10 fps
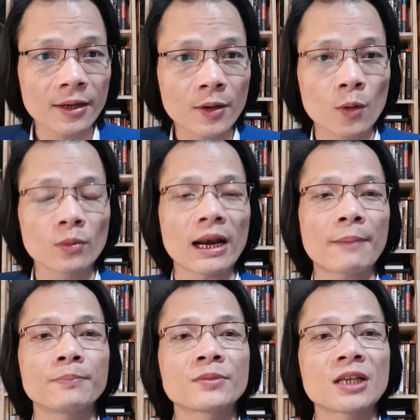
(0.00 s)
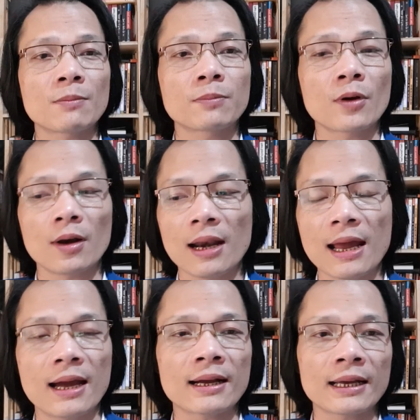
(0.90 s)
cũng nằm trong đó
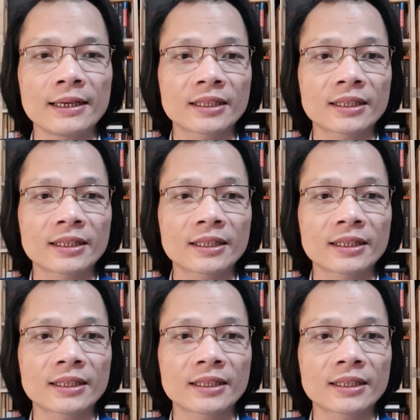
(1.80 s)
là cái